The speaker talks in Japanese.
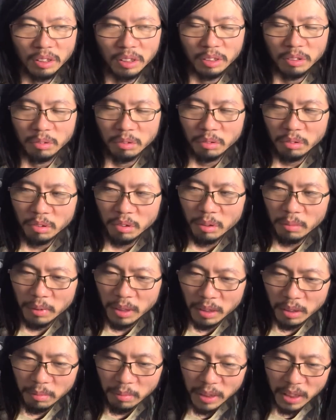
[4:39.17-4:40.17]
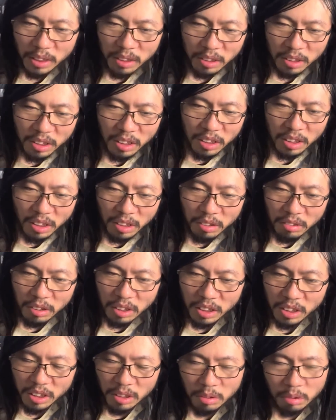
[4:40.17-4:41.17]
そこのバランス感覚
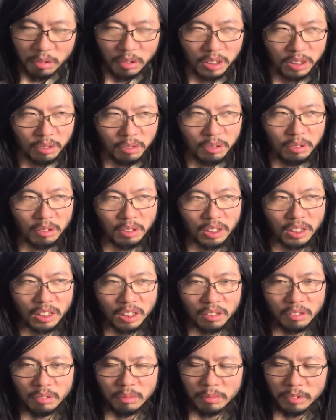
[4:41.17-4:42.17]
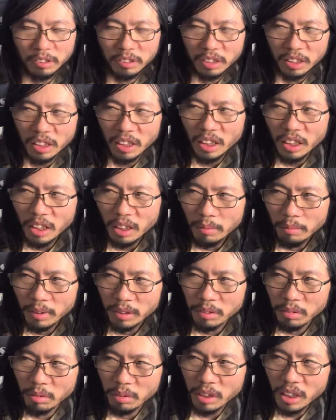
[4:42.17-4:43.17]
ですね、そこはすごい良かったなと思うし、
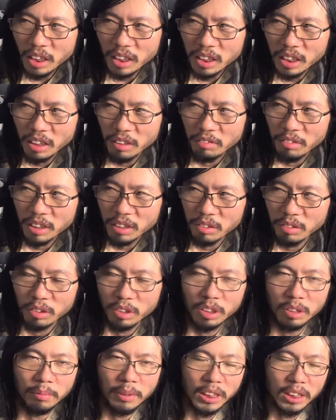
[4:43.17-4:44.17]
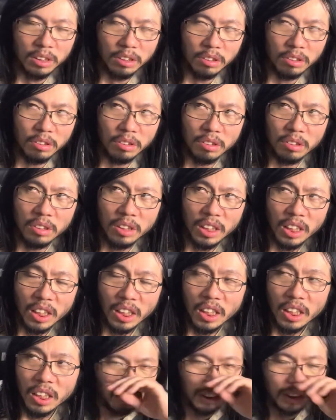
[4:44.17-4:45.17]
そのお母さんはその車椅子
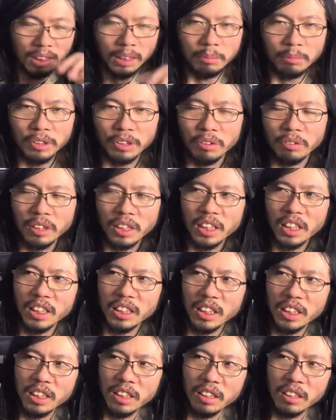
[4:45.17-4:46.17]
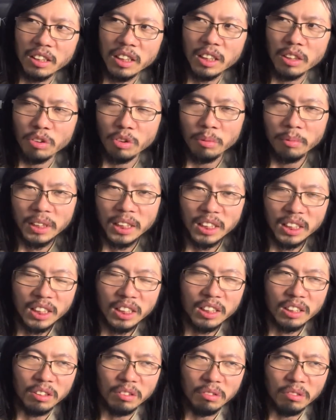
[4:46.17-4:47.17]
で全部お願いねって言ってごめんねっ
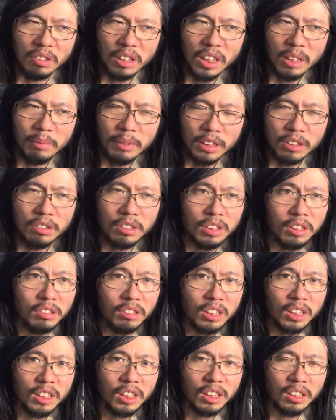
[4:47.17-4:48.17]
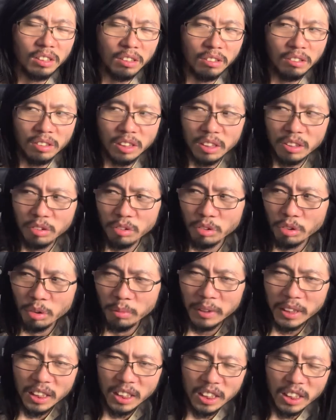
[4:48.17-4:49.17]
ていうのが口癖になってる。でそのご
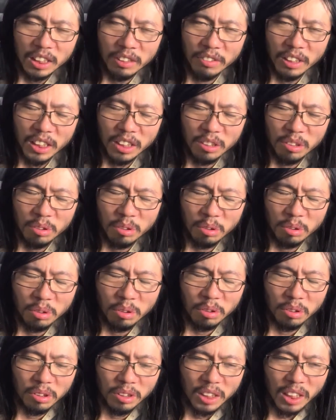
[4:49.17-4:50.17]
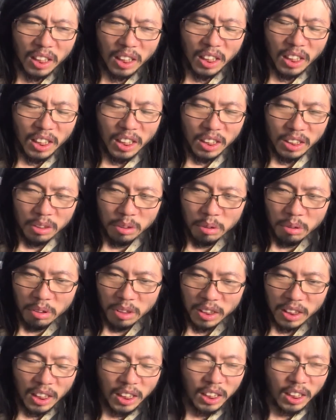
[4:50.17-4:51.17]
めんねって言われることがすご
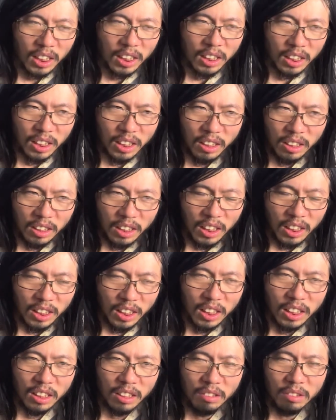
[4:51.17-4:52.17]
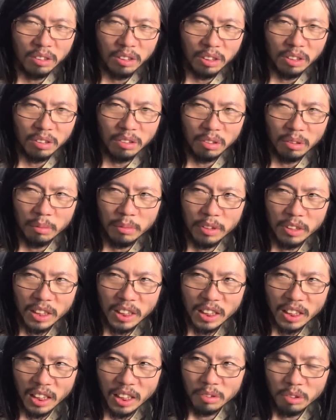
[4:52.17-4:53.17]
く嫌になってるっていうのも
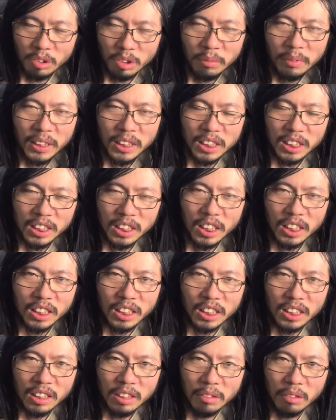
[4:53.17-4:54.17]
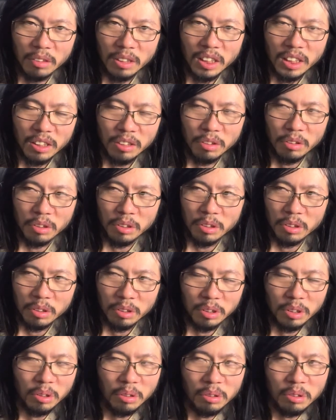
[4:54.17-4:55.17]
言葉にしないんですけど、だけど
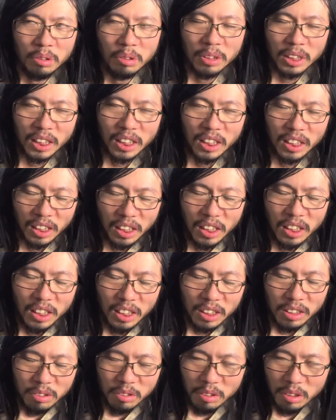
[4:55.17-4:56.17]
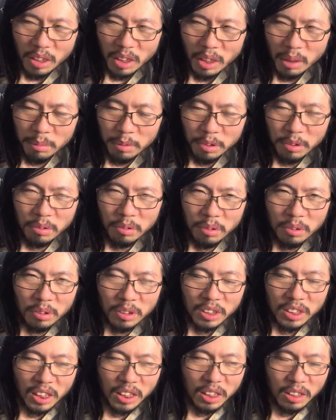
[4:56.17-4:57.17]
表情だけでそういったものを
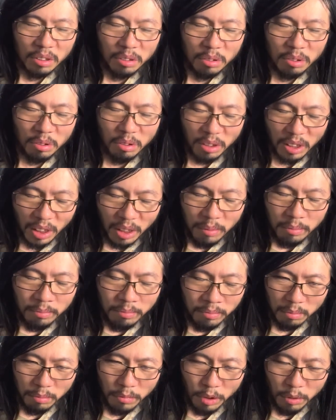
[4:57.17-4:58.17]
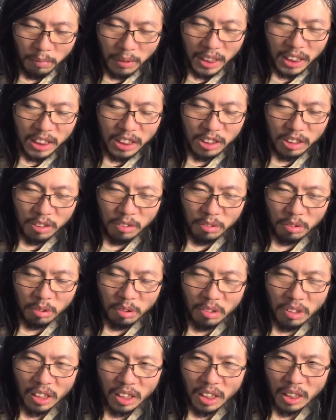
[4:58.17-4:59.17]
伝えてくるとか、もう毎日のこ
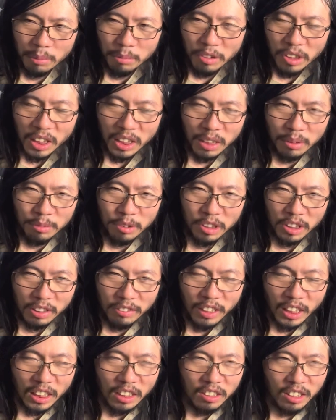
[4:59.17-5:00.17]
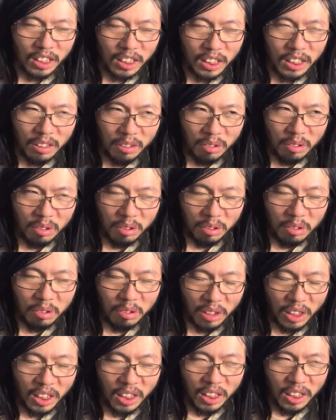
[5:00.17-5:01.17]
とだからもはやもう言わなくなってるっていう
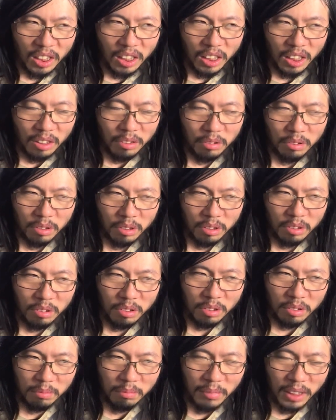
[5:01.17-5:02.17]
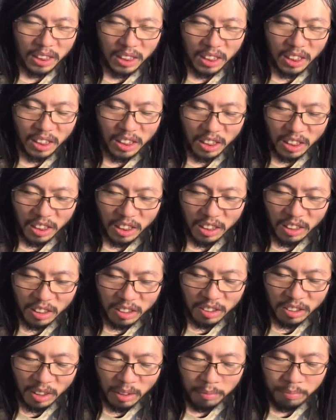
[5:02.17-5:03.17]
ようなそのリアリティで
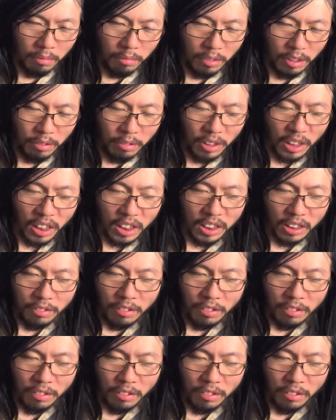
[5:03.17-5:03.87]
すね。お母さん